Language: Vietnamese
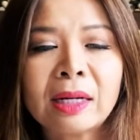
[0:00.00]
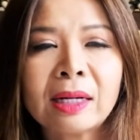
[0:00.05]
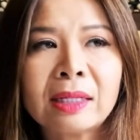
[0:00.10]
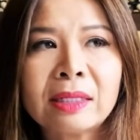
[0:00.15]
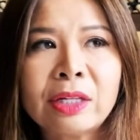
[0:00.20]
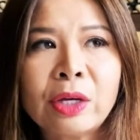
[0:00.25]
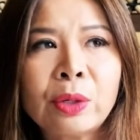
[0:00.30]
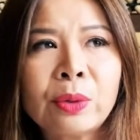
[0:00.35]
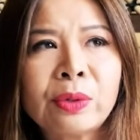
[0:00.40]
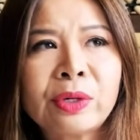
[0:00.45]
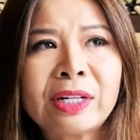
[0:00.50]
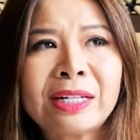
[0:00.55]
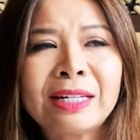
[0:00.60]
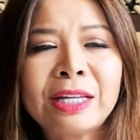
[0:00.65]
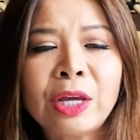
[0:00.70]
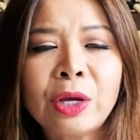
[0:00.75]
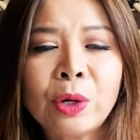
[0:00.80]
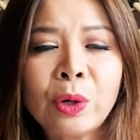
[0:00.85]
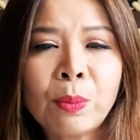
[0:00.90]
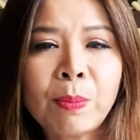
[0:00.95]
nhiều
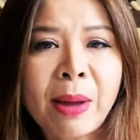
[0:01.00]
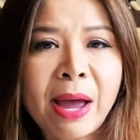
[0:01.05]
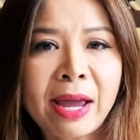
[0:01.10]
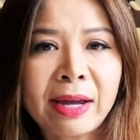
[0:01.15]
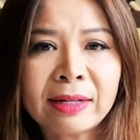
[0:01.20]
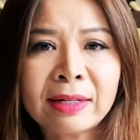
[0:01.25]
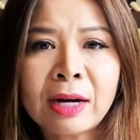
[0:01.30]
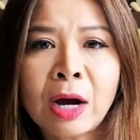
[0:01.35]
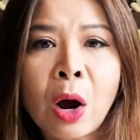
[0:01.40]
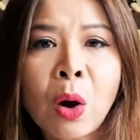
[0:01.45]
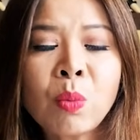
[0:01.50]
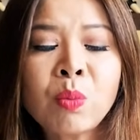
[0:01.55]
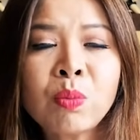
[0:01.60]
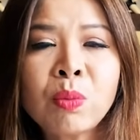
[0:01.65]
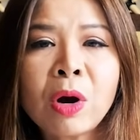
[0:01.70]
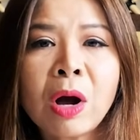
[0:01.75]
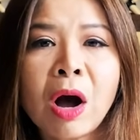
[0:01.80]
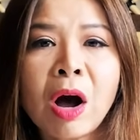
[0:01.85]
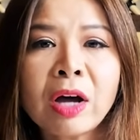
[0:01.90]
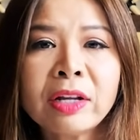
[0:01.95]
nhiều bạn không
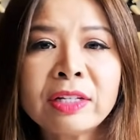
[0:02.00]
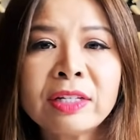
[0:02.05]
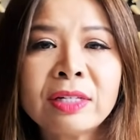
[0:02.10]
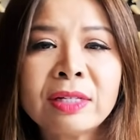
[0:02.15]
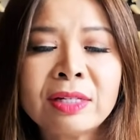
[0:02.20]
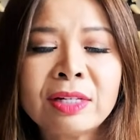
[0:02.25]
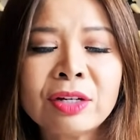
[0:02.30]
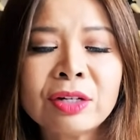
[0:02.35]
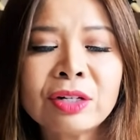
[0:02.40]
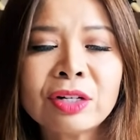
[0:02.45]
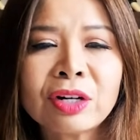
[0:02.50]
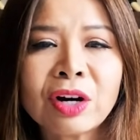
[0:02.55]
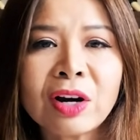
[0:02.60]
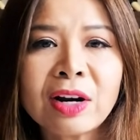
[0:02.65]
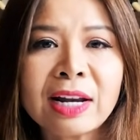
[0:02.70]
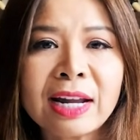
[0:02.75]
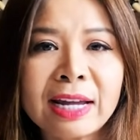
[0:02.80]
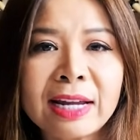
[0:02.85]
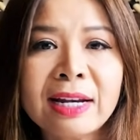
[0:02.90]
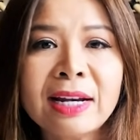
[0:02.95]
có chưa có
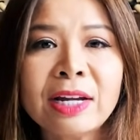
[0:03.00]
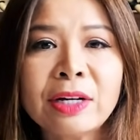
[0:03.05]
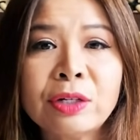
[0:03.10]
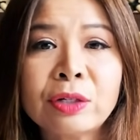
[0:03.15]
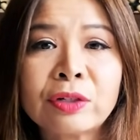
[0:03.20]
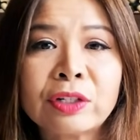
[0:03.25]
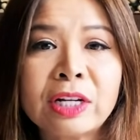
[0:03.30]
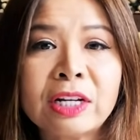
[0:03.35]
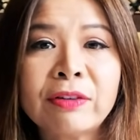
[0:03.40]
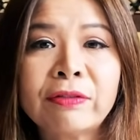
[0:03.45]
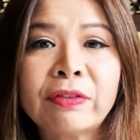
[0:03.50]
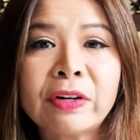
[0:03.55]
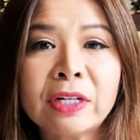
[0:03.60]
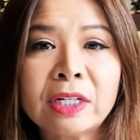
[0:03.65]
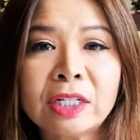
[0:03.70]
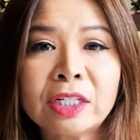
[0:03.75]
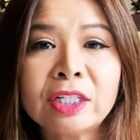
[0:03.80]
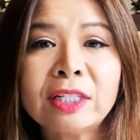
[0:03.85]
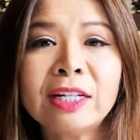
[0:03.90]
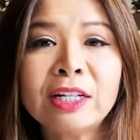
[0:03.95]
lấy lại được tiền phân
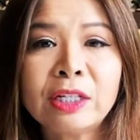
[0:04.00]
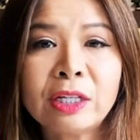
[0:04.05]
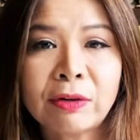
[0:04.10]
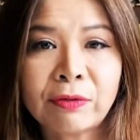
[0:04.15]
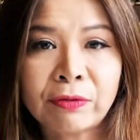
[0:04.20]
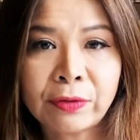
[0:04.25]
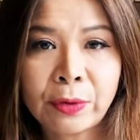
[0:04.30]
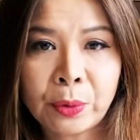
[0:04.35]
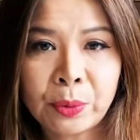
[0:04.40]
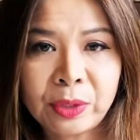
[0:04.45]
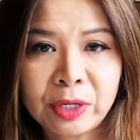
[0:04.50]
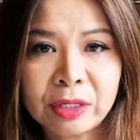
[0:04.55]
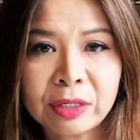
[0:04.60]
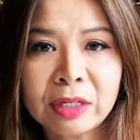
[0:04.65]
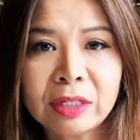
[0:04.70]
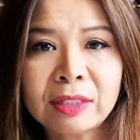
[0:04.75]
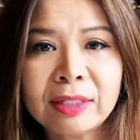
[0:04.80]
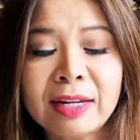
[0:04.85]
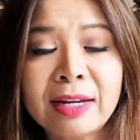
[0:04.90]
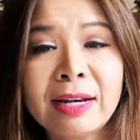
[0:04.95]
nửa, tiền dịch vụ
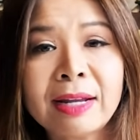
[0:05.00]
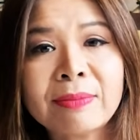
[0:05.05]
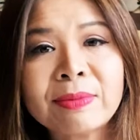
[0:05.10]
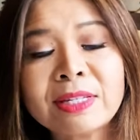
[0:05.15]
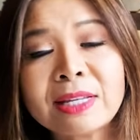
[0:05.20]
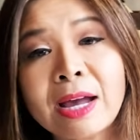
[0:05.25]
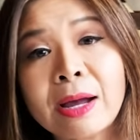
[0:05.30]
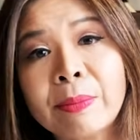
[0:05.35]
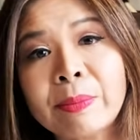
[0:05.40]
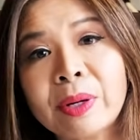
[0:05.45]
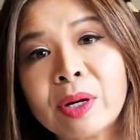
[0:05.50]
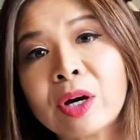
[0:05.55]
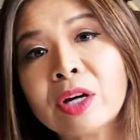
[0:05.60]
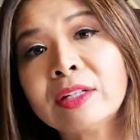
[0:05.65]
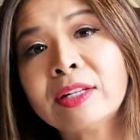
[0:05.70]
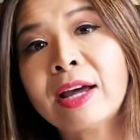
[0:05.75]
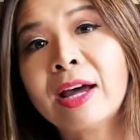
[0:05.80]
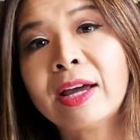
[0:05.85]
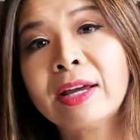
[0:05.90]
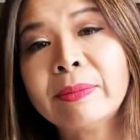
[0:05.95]
nữa, thì làm sao mà có
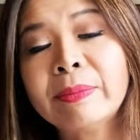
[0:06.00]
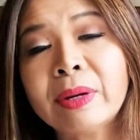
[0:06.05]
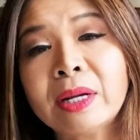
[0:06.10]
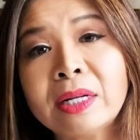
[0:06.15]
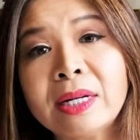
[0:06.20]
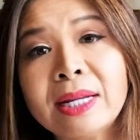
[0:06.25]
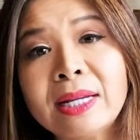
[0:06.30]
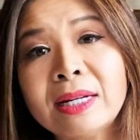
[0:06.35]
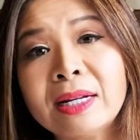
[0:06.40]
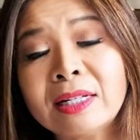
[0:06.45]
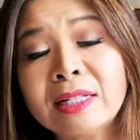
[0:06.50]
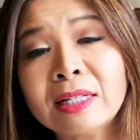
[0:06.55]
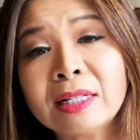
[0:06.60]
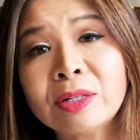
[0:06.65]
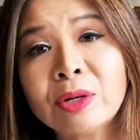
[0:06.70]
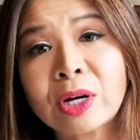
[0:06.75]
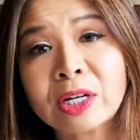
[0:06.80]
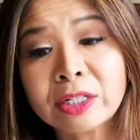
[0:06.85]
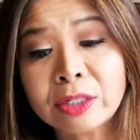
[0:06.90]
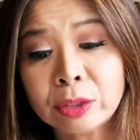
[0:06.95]
thể mà đi đến cái
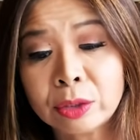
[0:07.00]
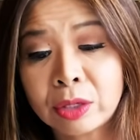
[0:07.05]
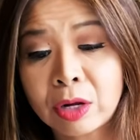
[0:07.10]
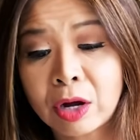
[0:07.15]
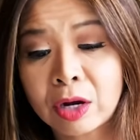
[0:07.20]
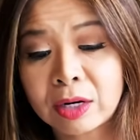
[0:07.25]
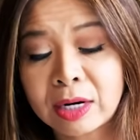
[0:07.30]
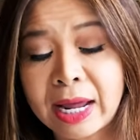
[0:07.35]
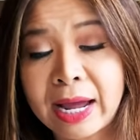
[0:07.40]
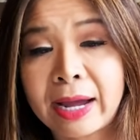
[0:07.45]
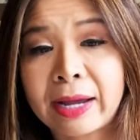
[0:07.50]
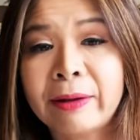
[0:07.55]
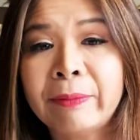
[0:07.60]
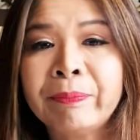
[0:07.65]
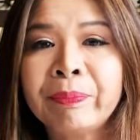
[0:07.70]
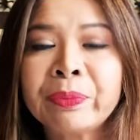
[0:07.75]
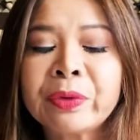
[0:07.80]
đoạn đường còn lại.